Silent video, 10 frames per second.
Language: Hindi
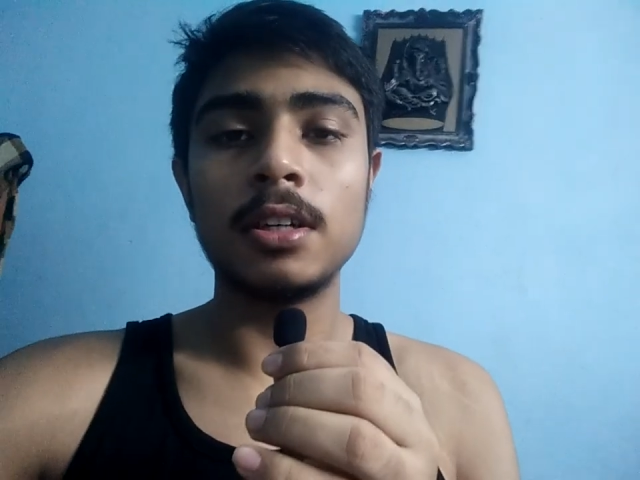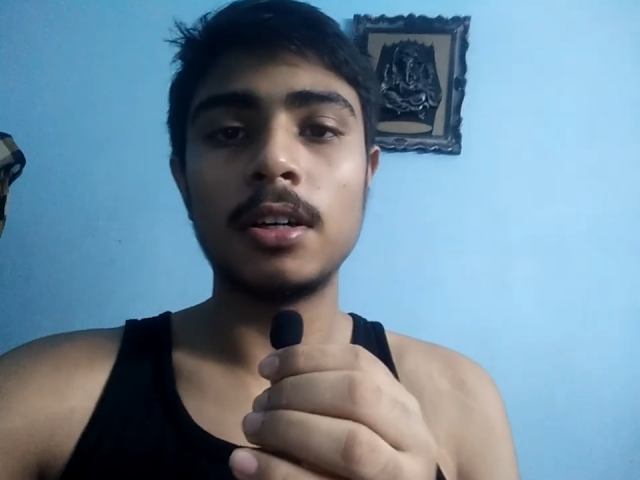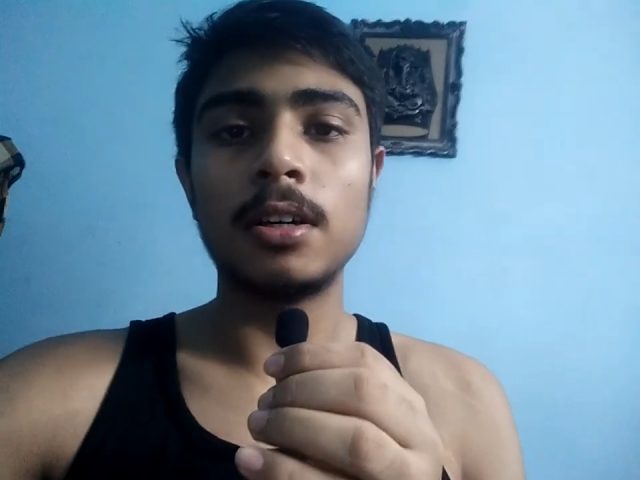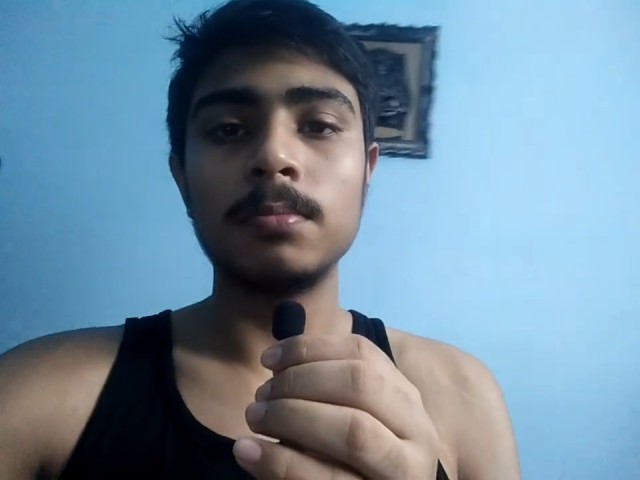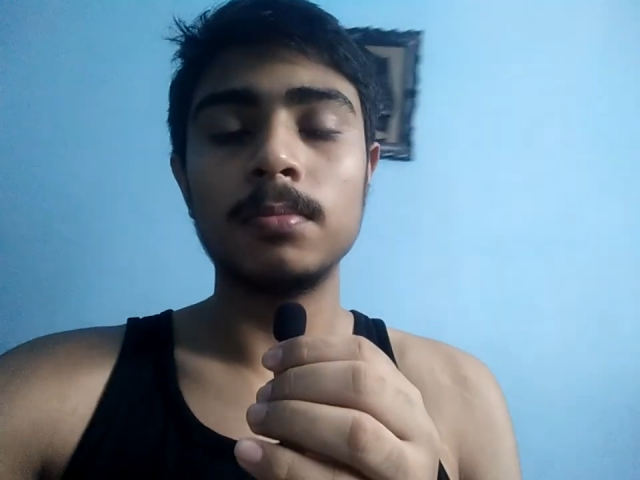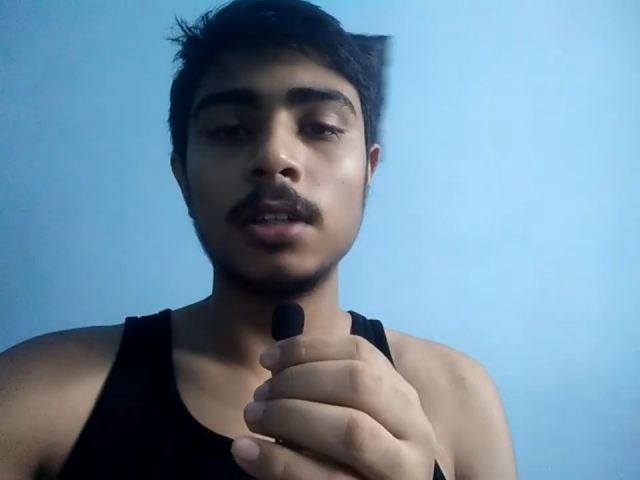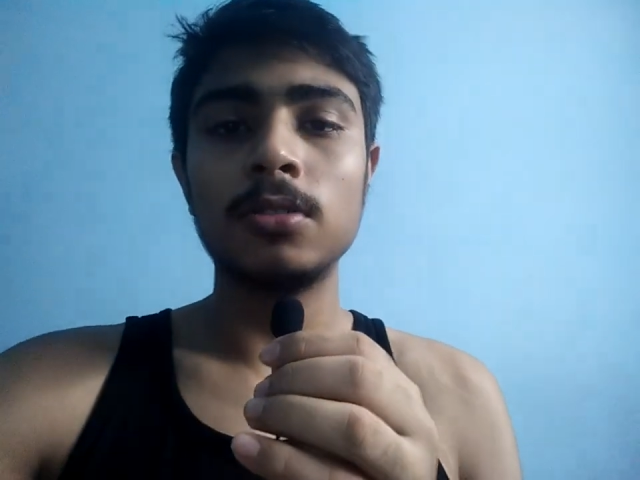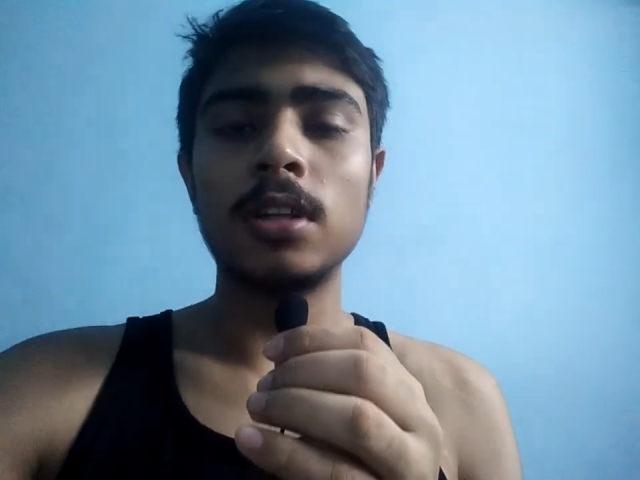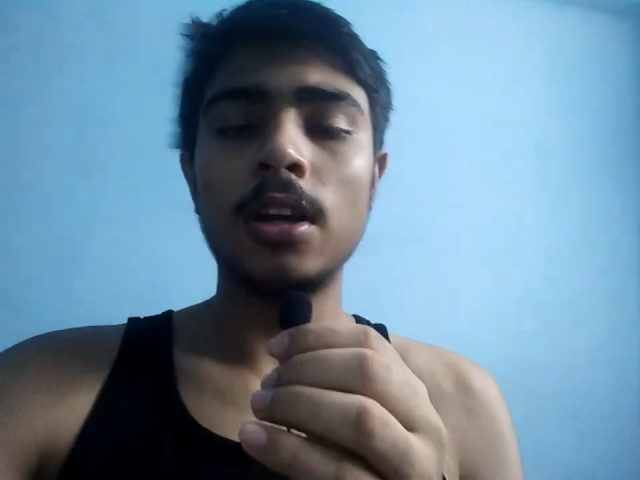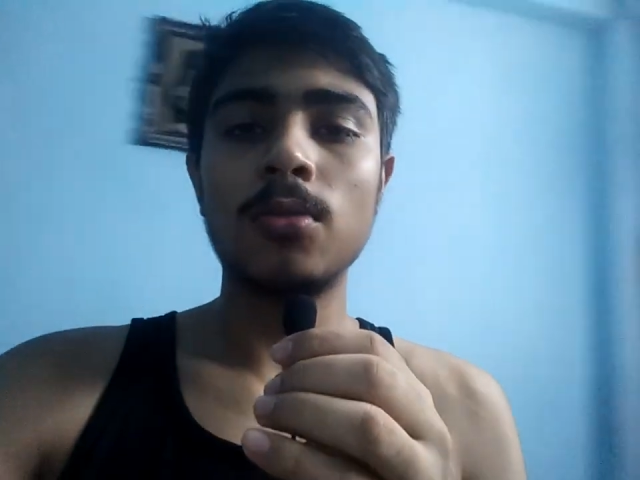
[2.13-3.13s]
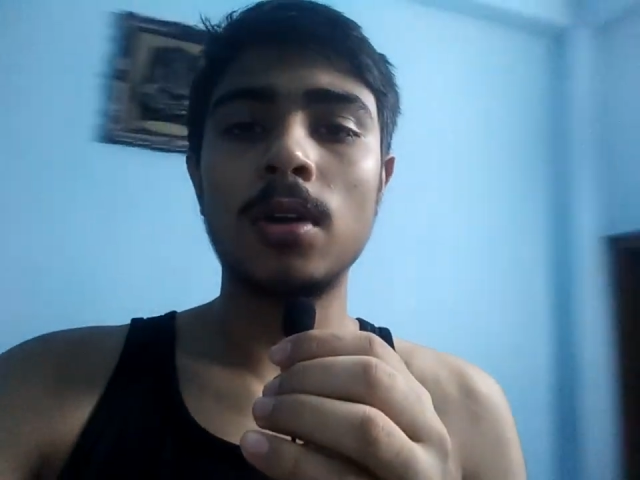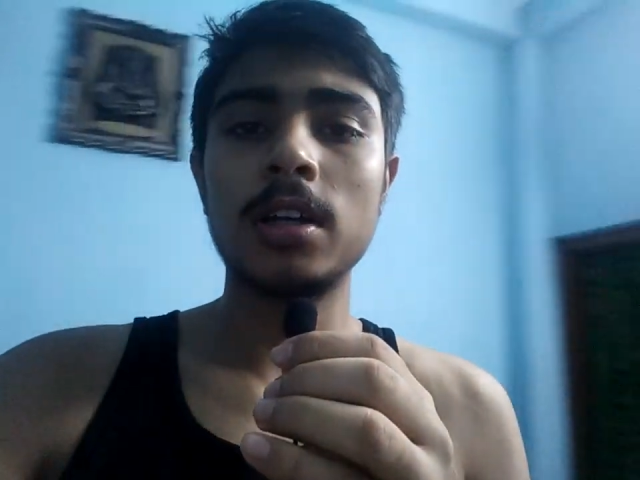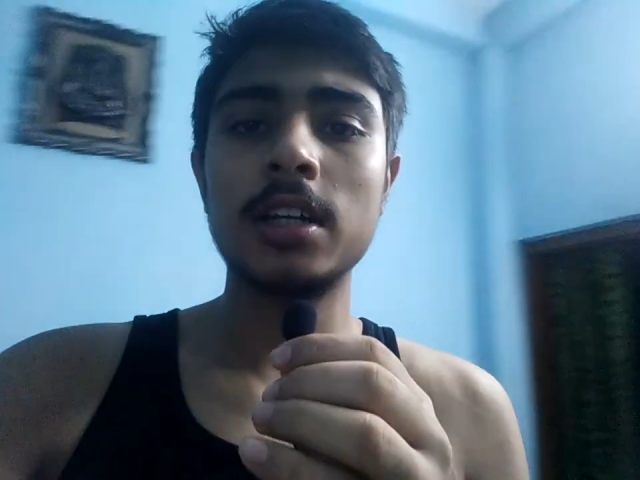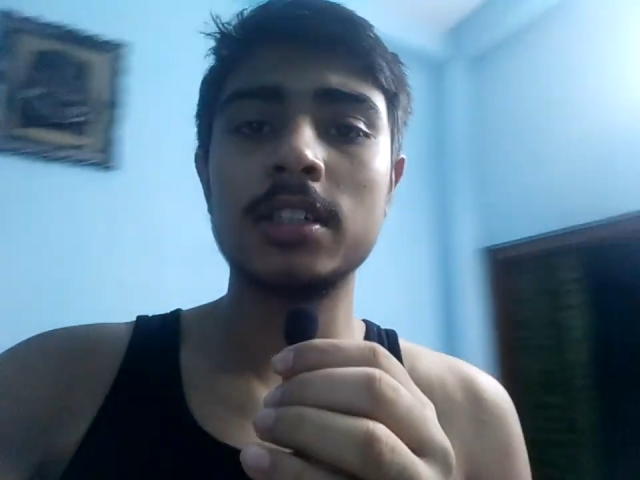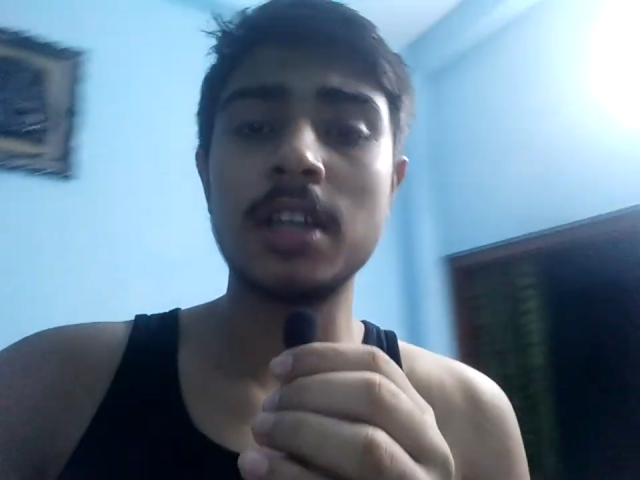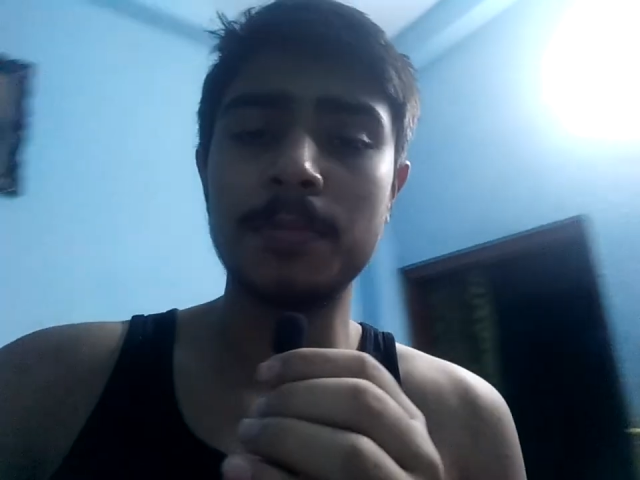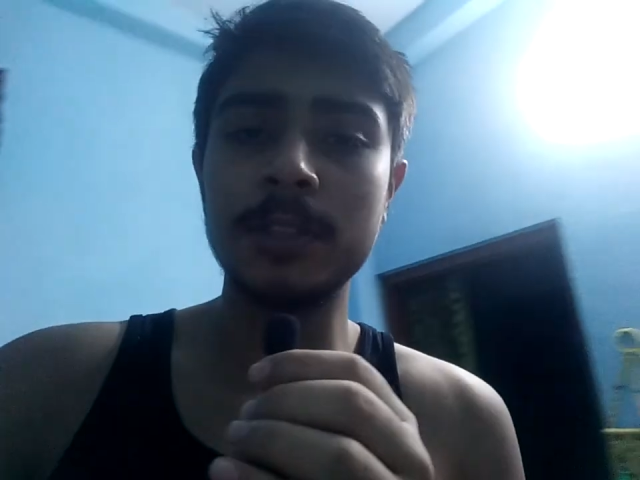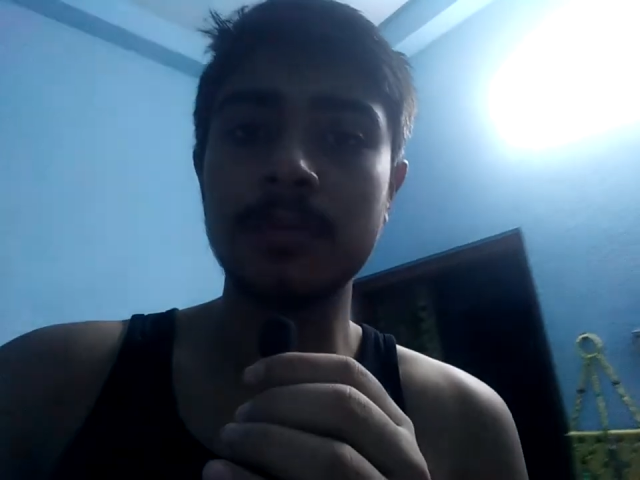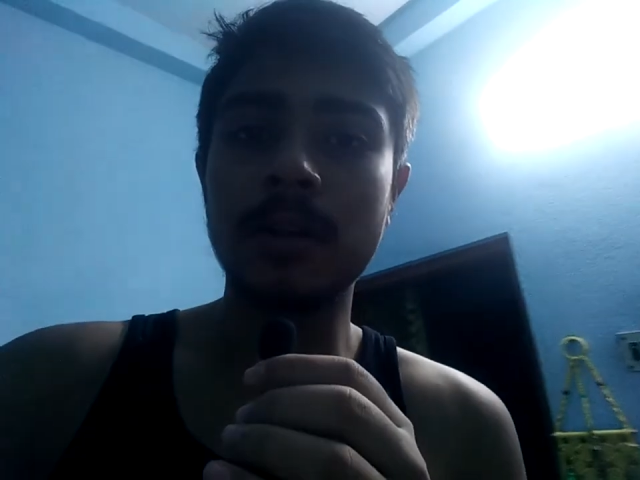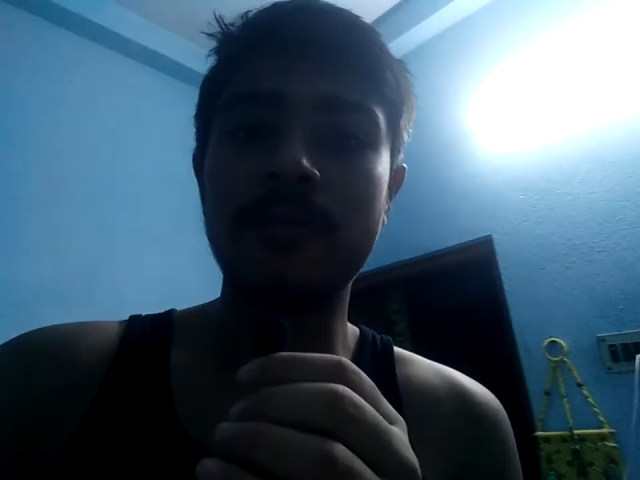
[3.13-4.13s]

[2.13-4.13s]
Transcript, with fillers: न्यूजीलैंड वर्ल्ड टेस्ट चैंपियनशिप का